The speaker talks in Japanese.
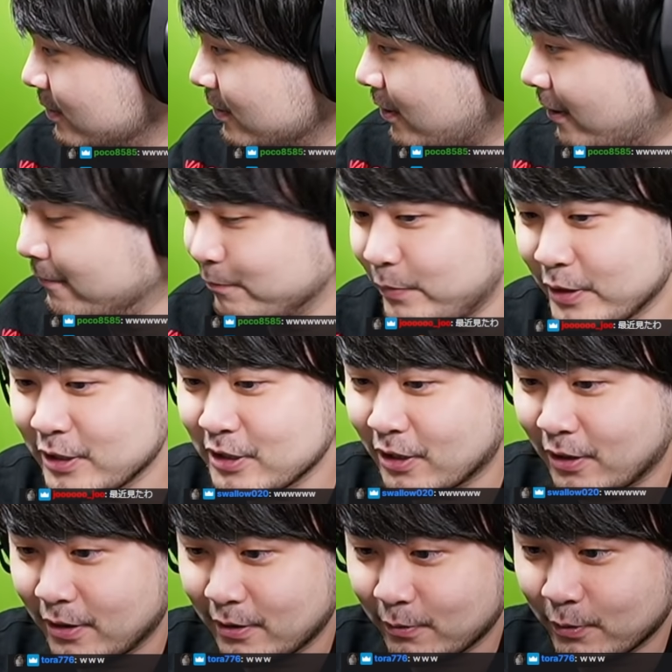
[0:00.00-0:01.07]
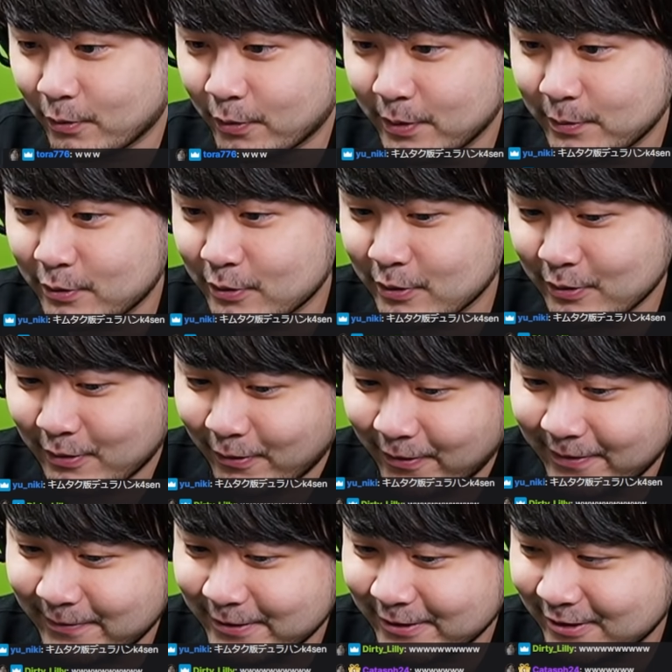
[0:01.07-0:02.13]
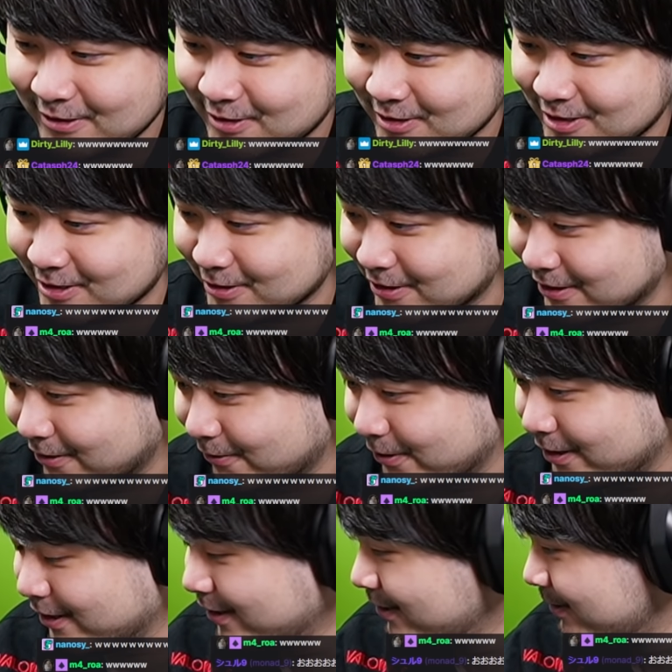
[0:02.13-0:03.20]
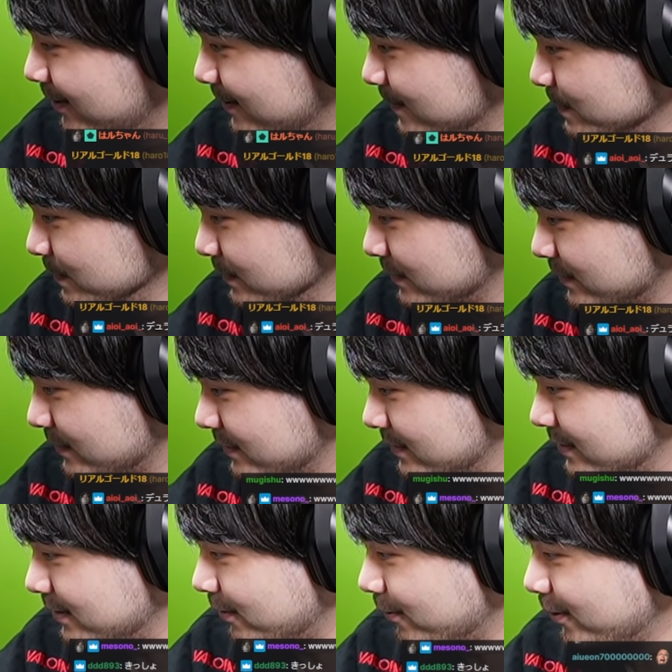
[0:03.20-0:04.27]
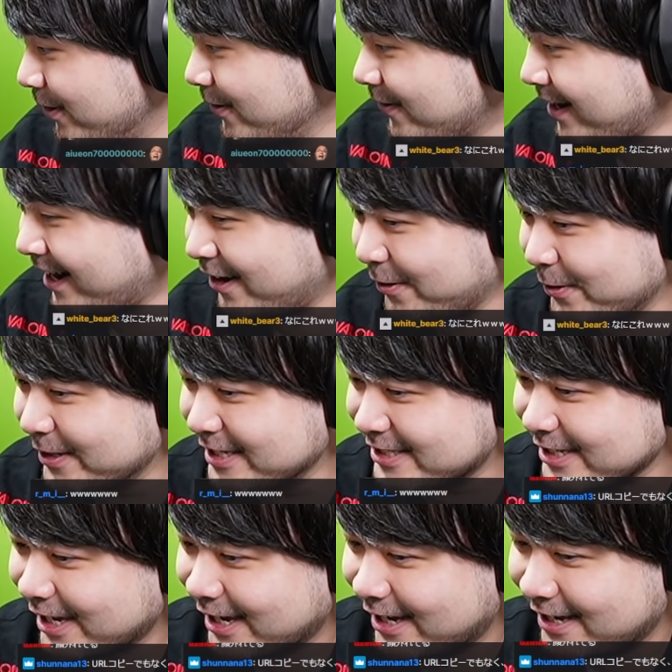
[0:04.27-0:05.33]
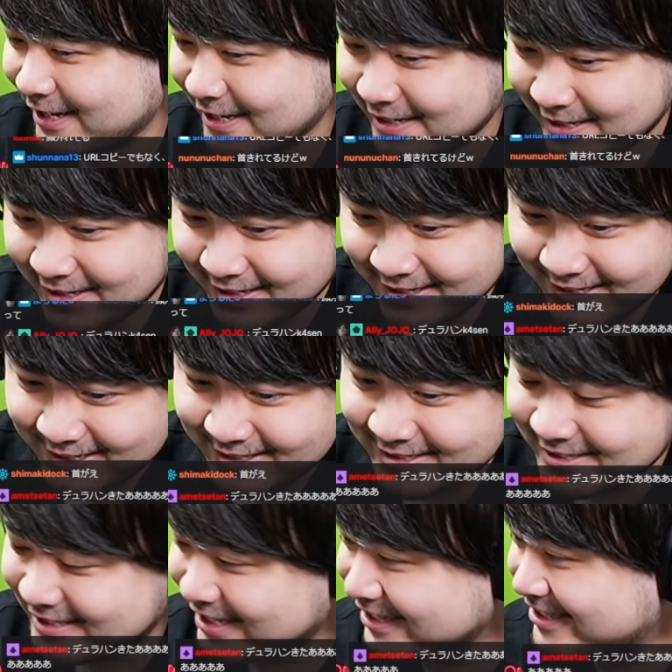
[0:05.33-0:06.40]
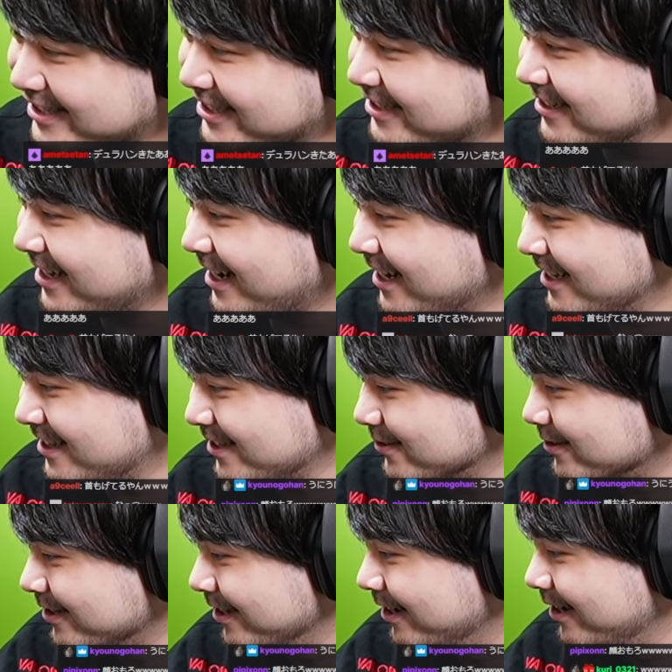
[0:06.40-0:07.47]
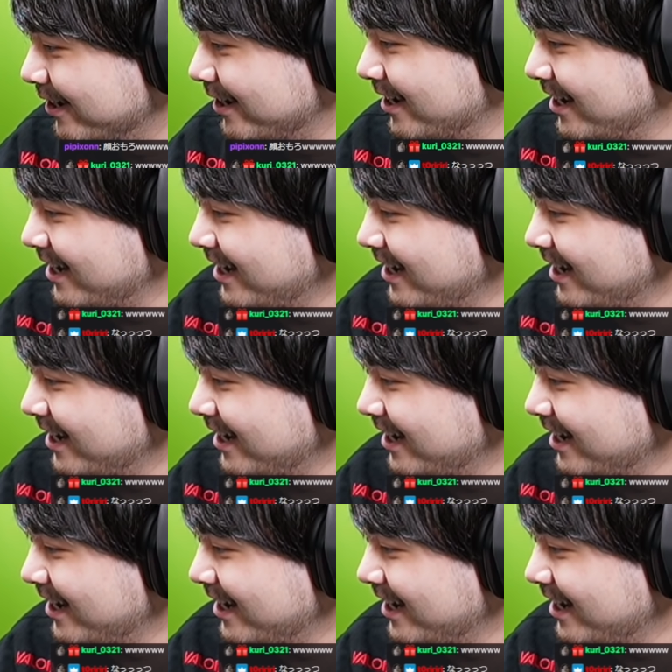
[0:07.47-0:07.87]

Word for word: 完璧じゃん。俺、骨太と、骨太と一緒に作ってた、俺。俺の顔でさ、作らねって言って。